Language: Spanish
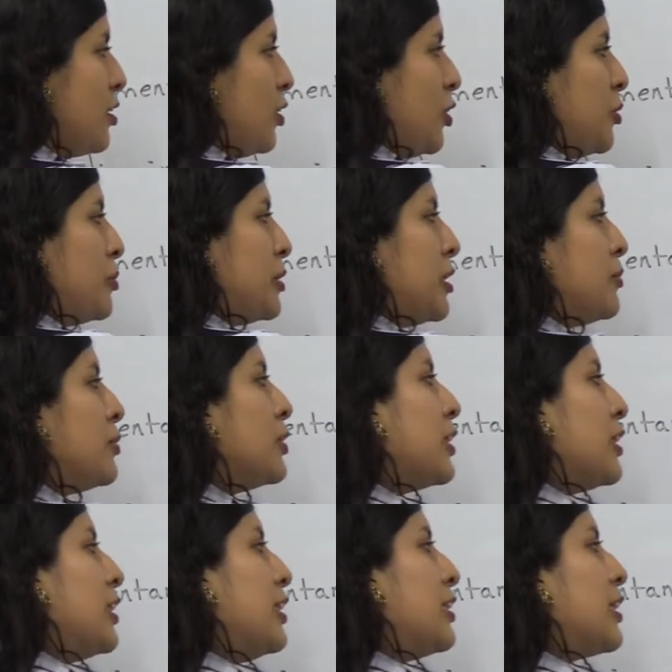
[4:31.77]
Observo
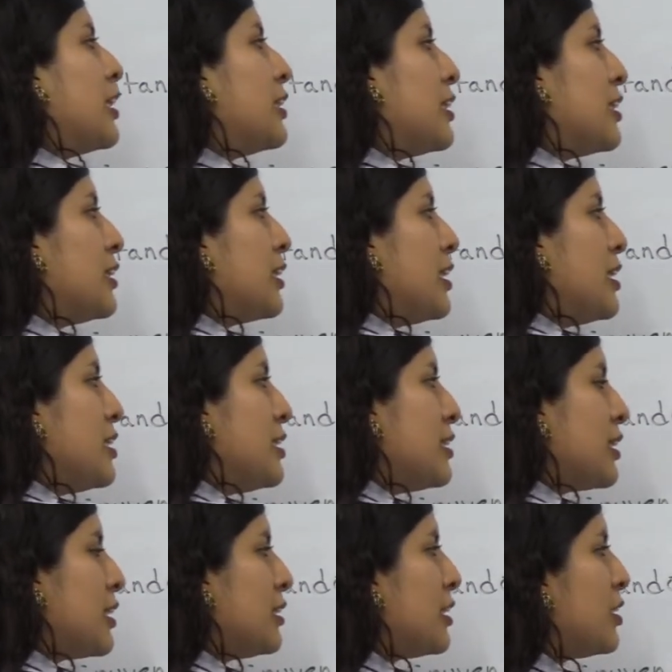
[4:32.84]
que de 33,
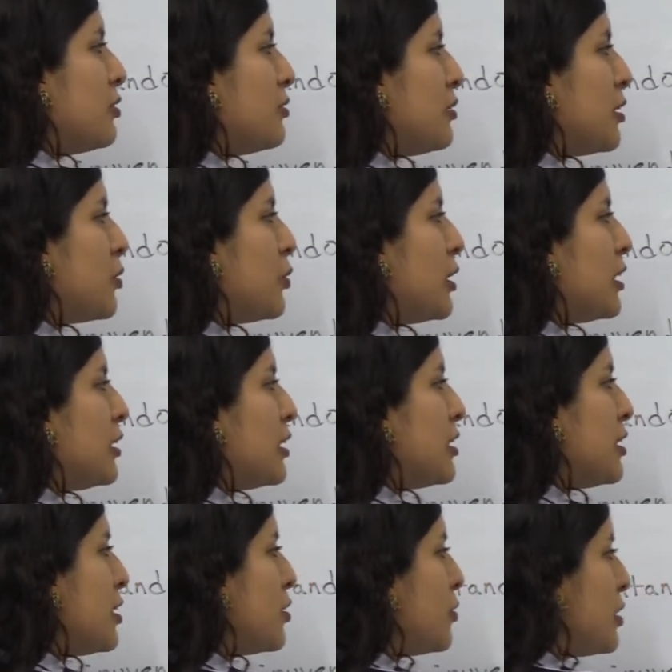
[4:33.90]
39,
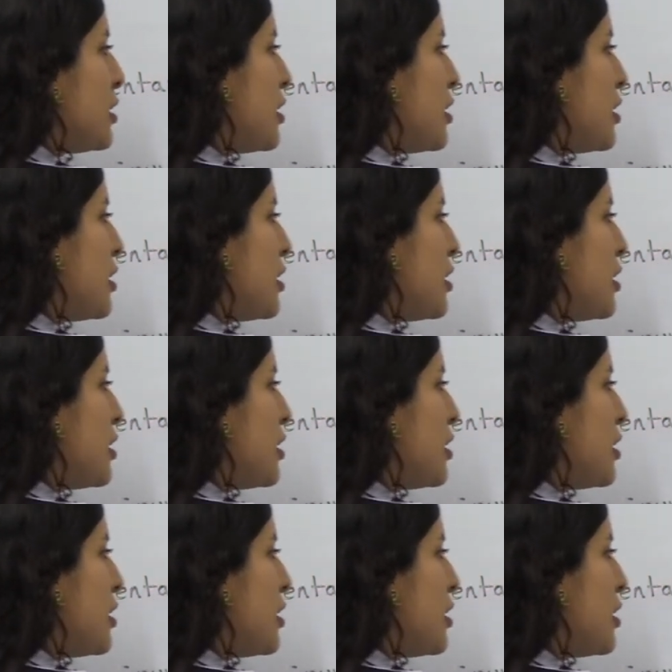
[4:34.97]
45 y